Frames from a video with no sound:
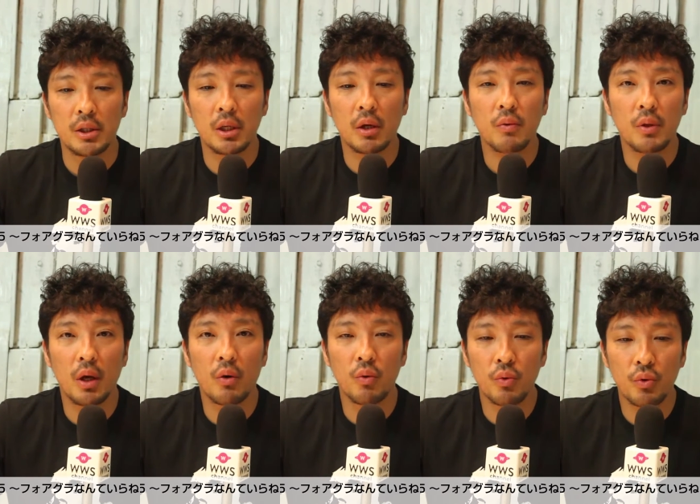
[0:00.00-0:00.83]
じゃなく
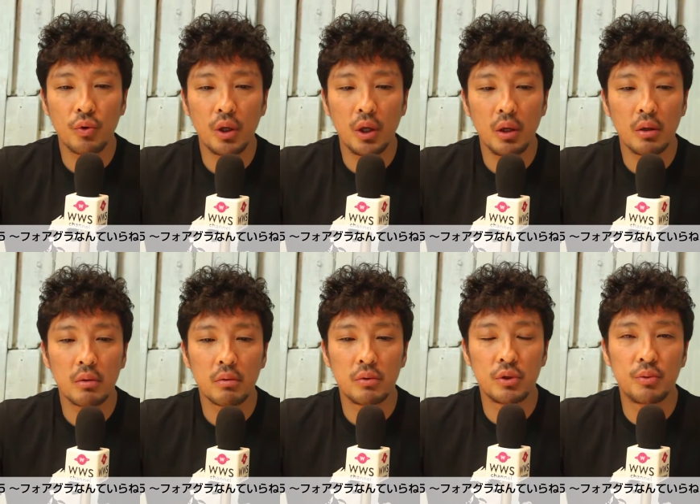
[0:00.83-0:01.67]
て本当に
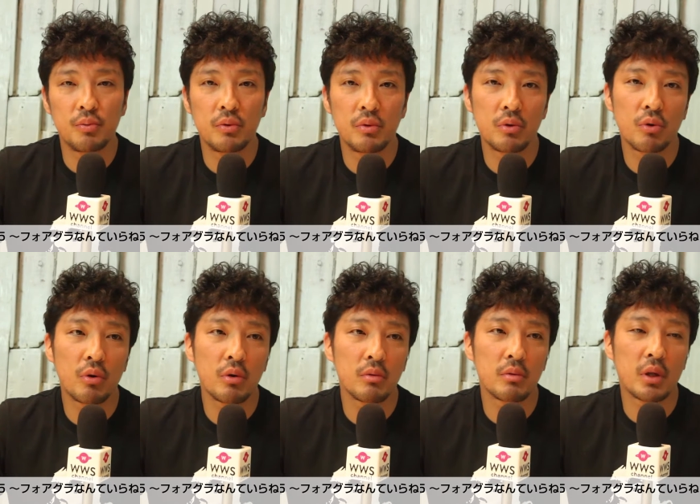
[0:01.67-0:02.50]
自分
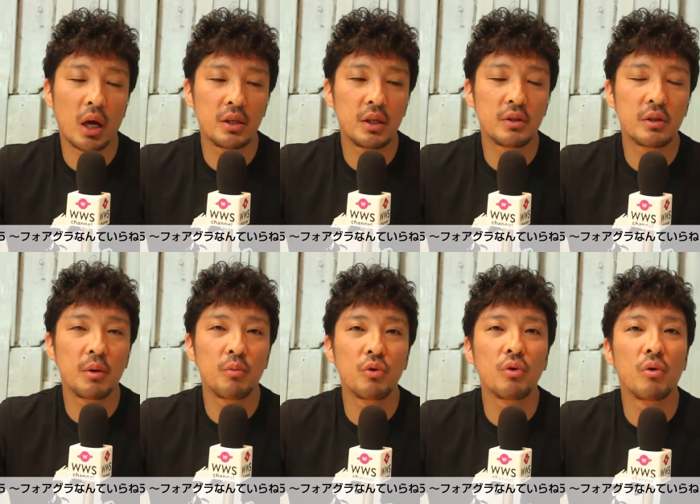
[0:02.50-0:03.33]
の大切
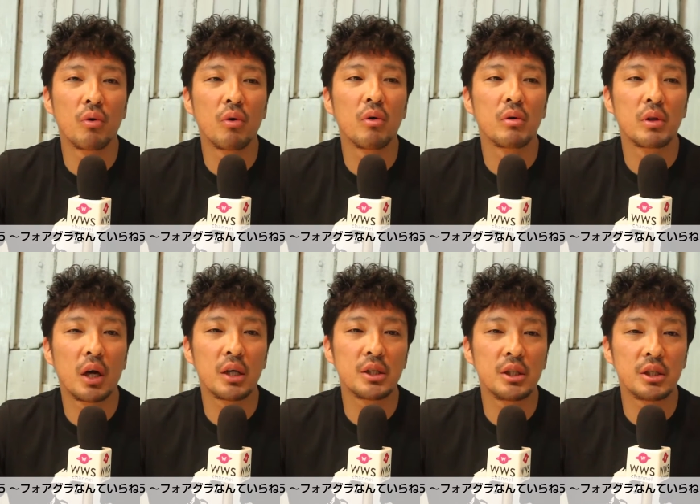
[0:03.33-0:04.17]
なものを
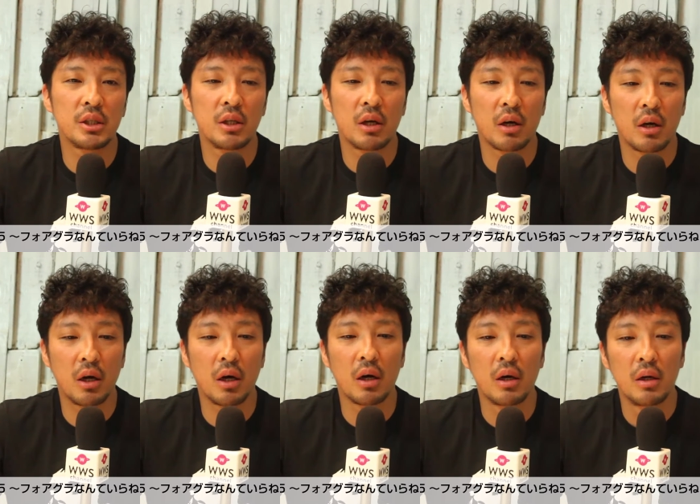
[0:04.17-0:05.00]
大事にしなが
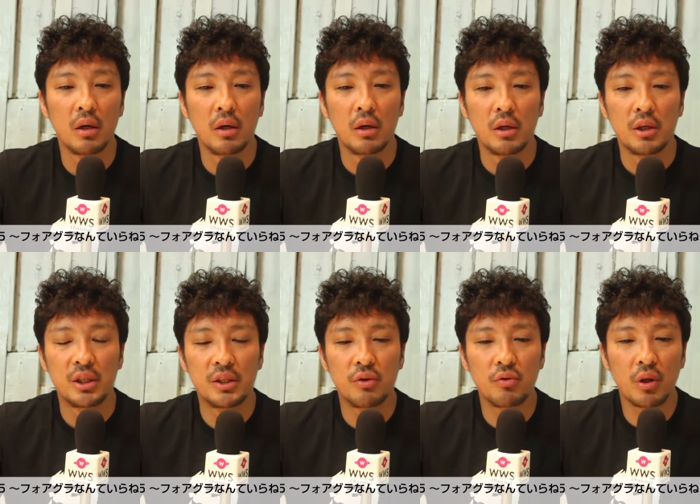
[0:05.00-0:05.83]
ら
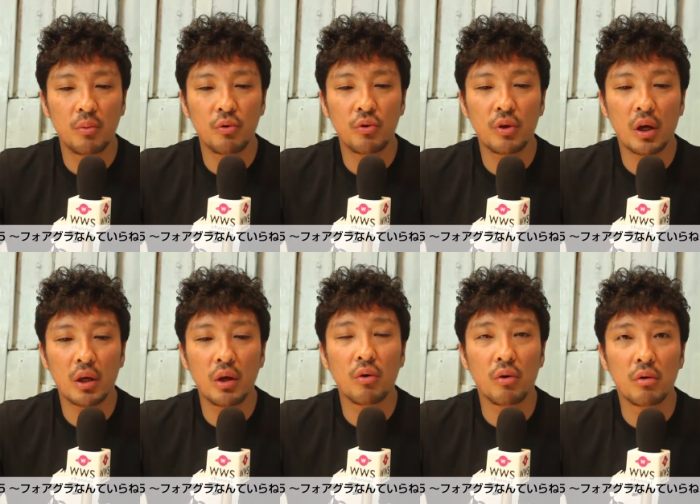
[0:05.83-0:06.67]
必要なものだ
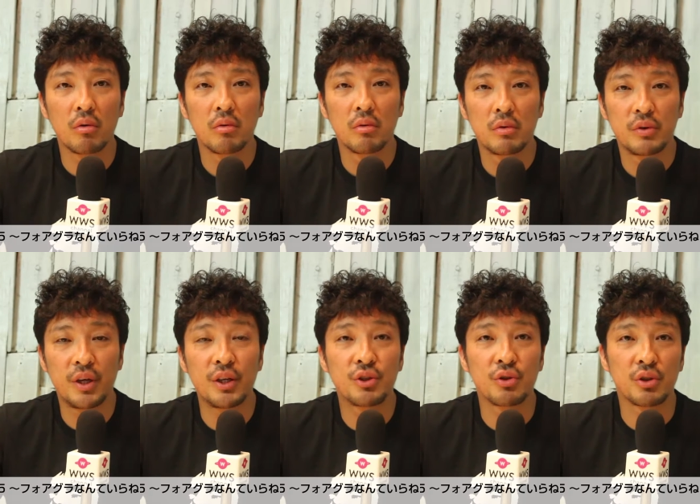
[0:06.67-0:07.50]
けを
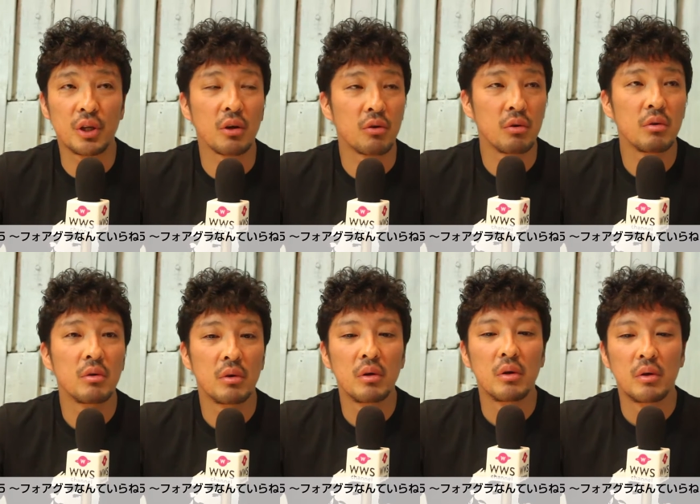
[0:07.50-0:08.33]
摂取していくっ
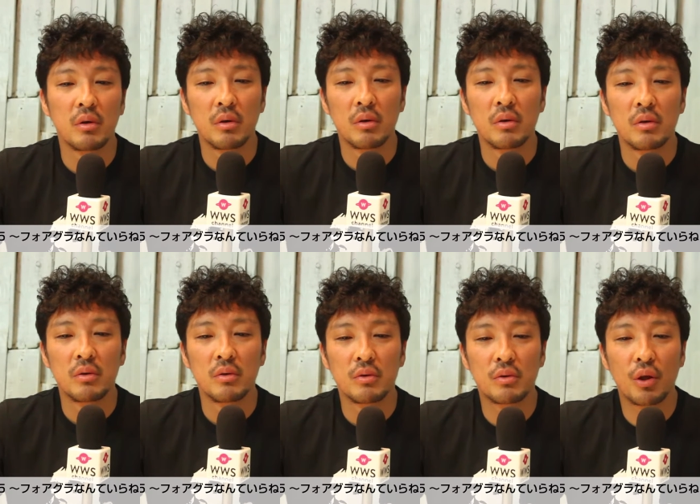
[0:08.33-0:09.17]

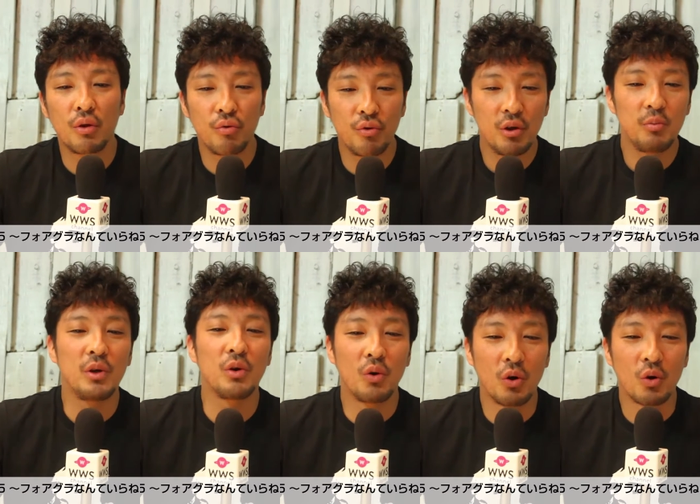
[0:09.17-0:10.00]
ていう意
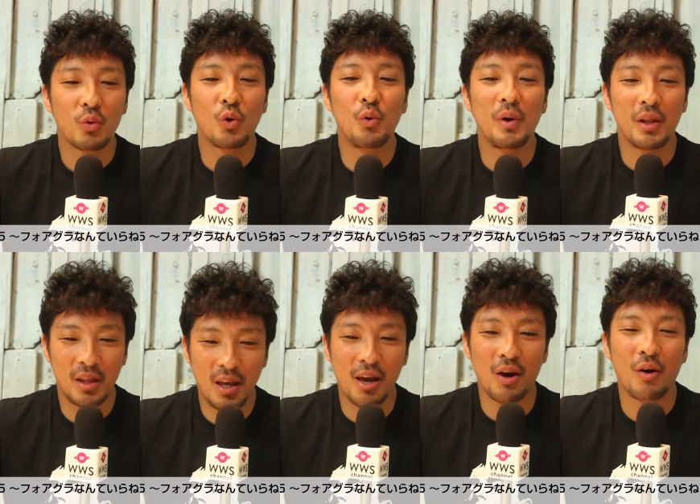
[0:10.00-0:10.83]
味を込め
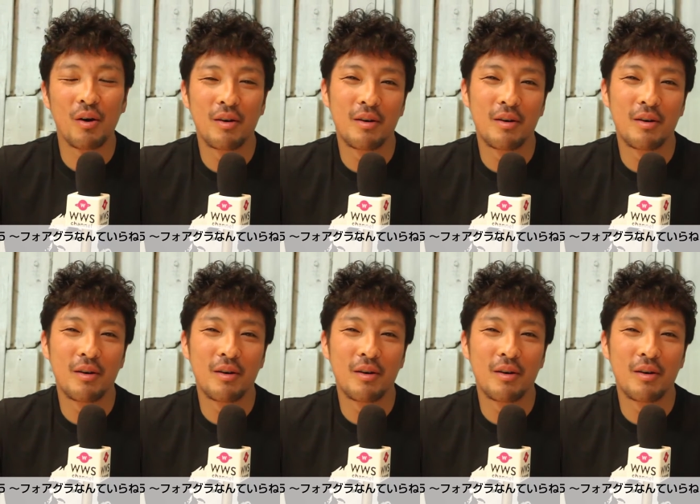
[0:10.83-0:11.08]
て